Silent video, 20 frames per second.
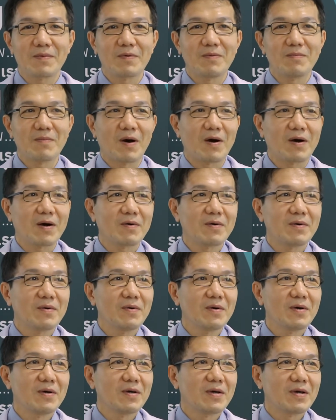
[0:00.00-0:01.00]
คุณหมอ
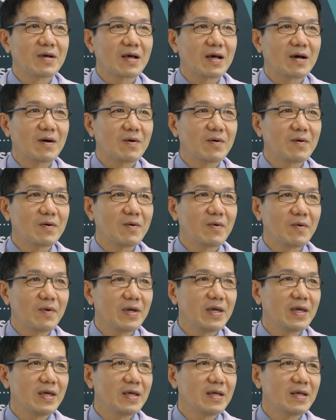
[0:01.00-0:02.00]
เขาคุย